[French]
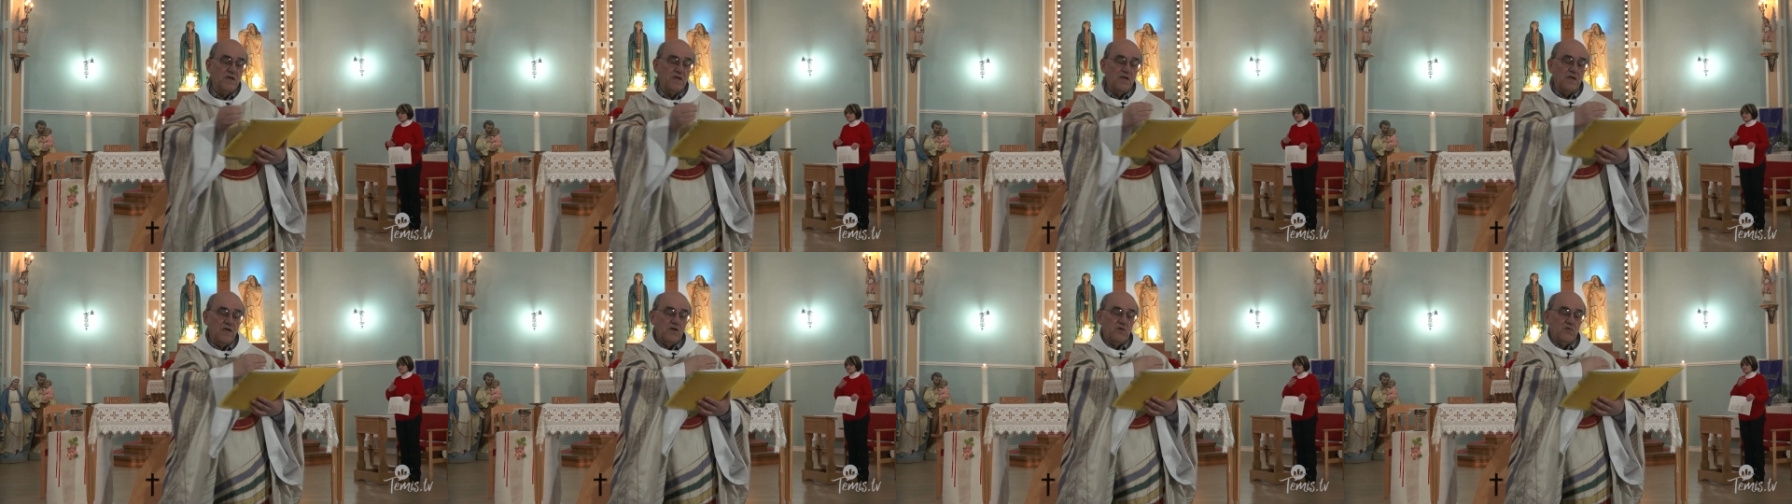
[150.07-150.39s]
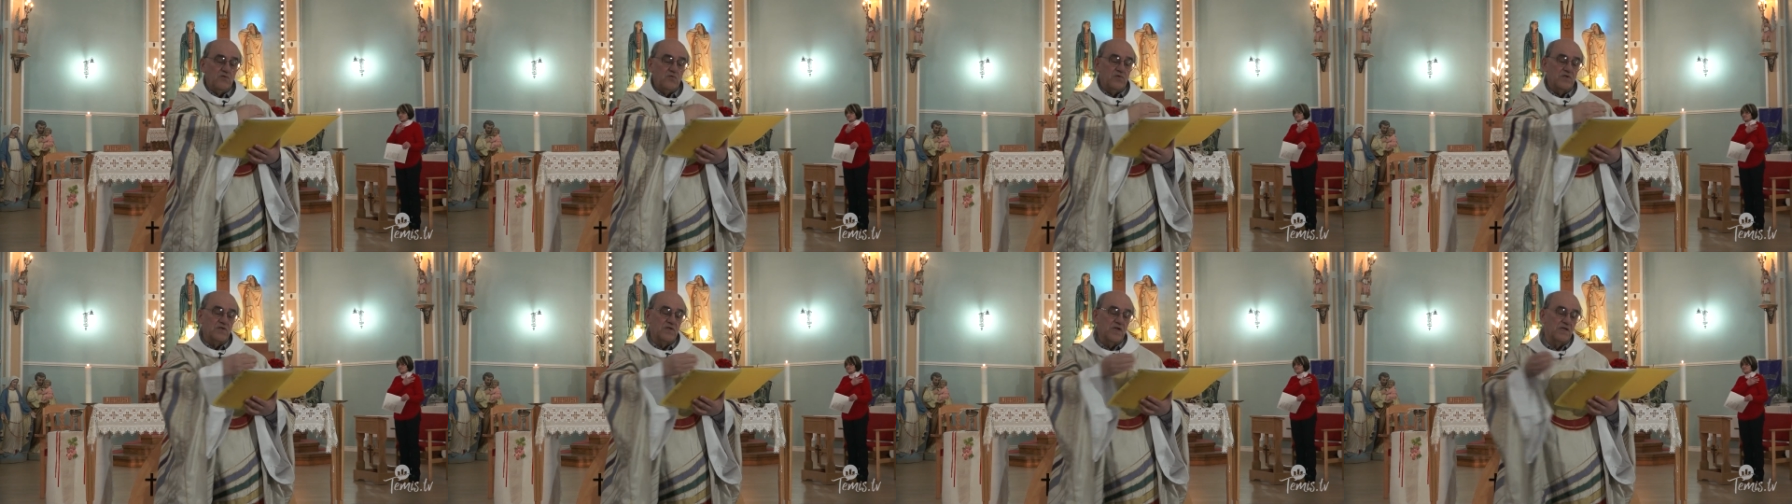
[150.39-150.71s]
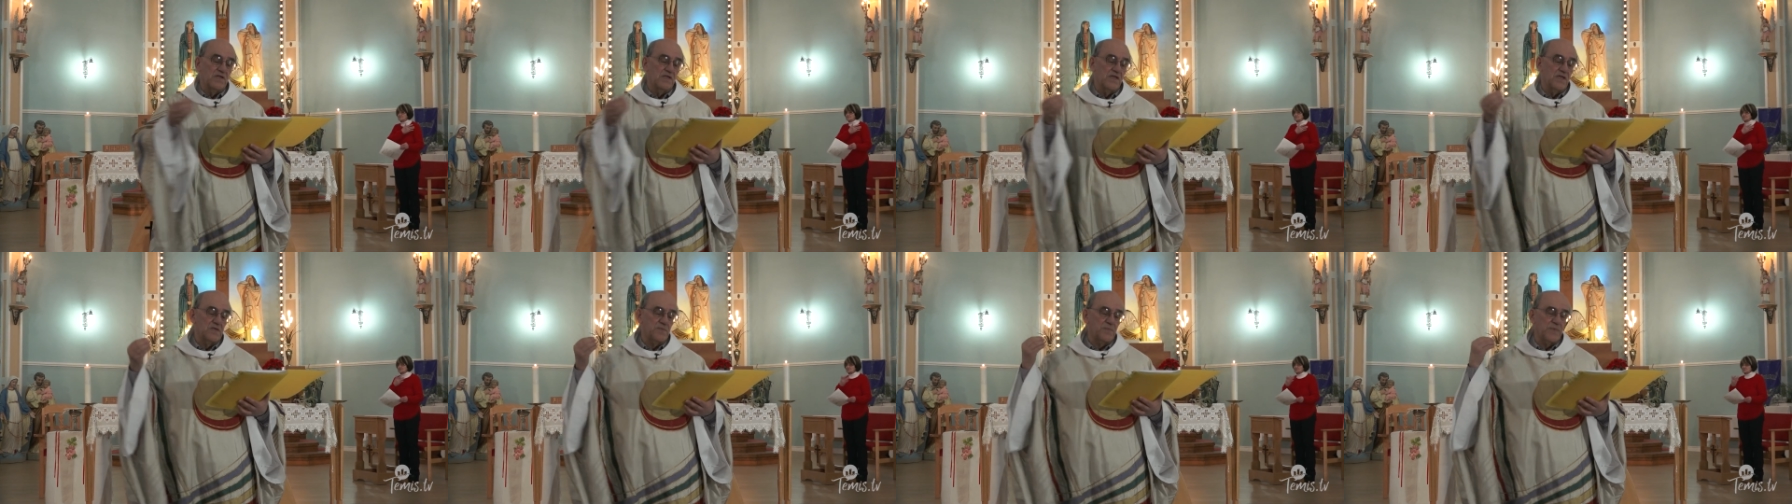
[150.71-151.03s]
et du
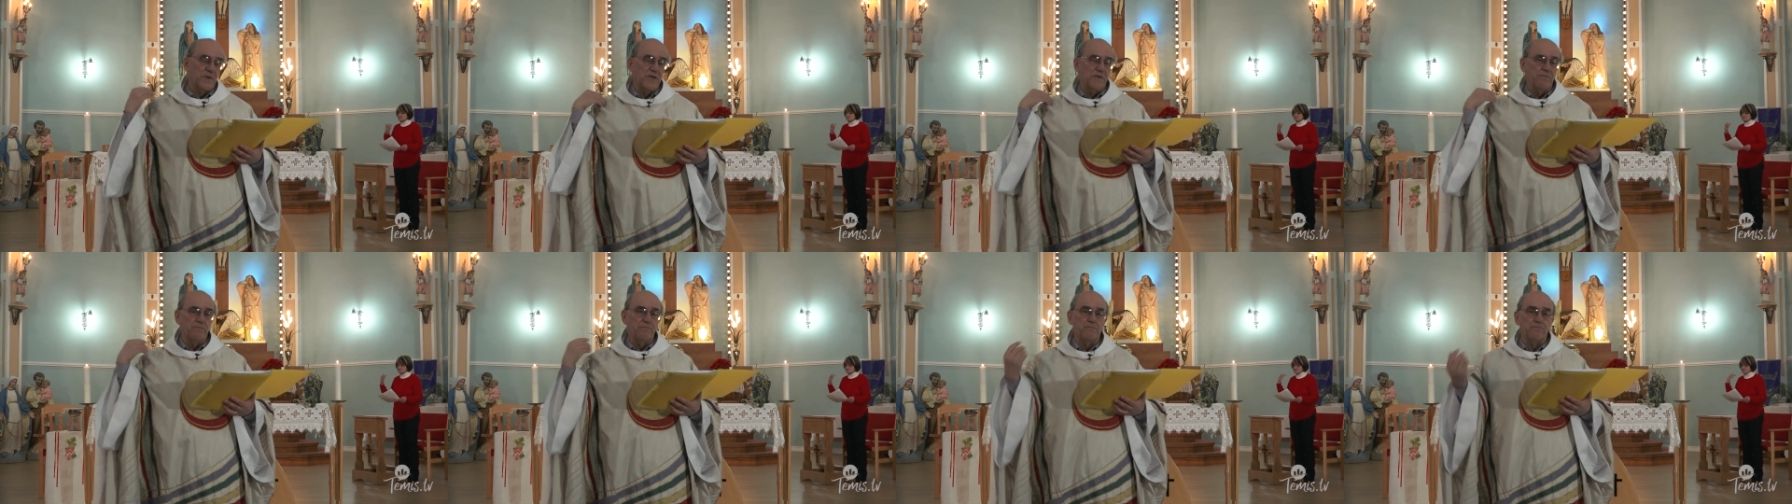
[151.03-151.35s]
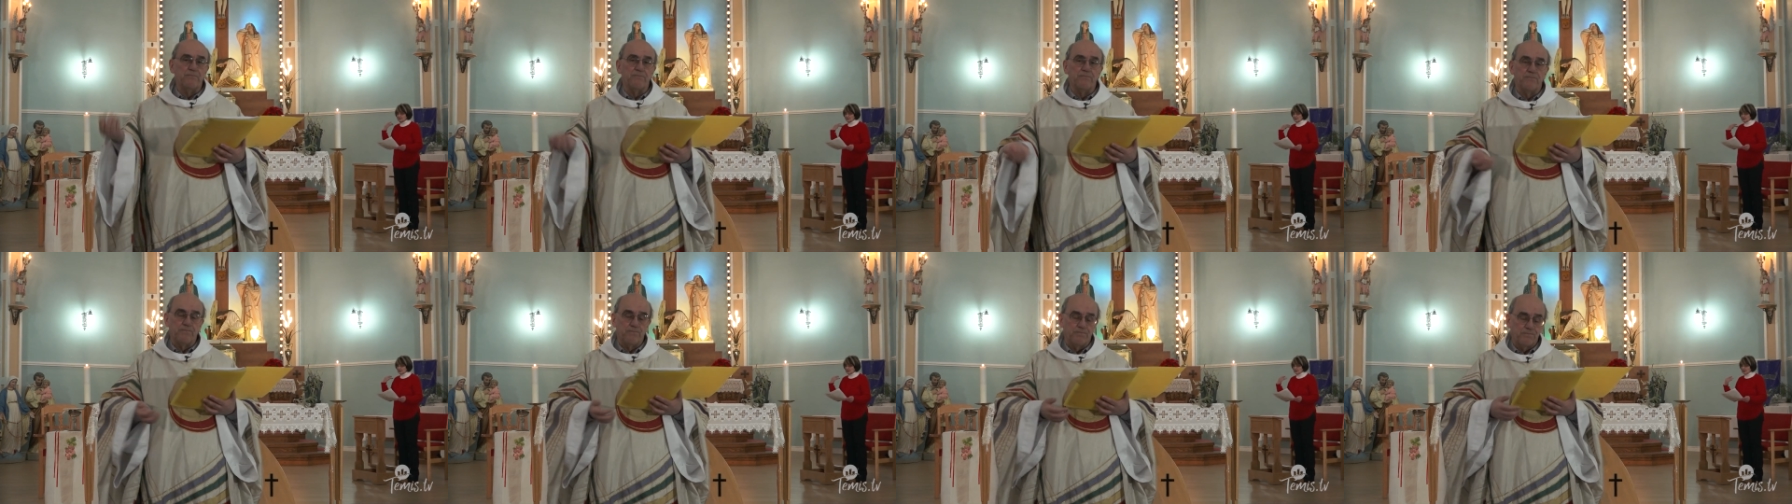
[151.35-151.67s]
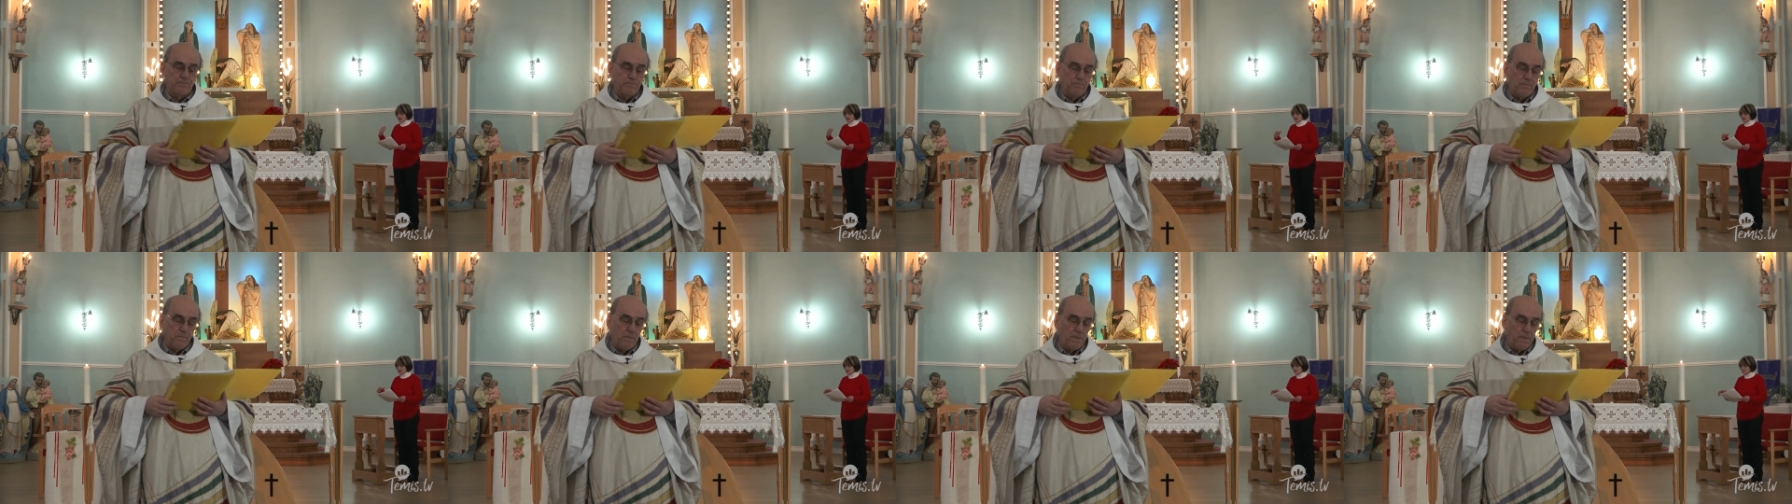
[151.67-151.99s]
Saint-Esprit.
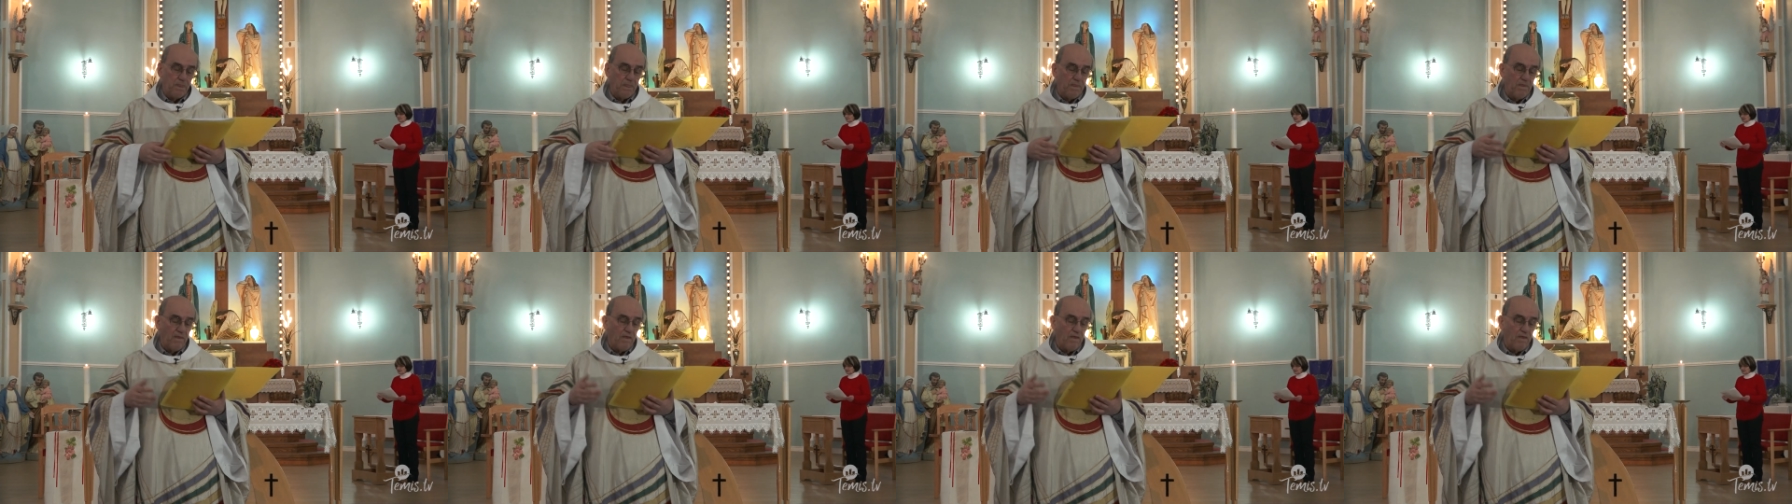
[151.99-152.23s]
Amen.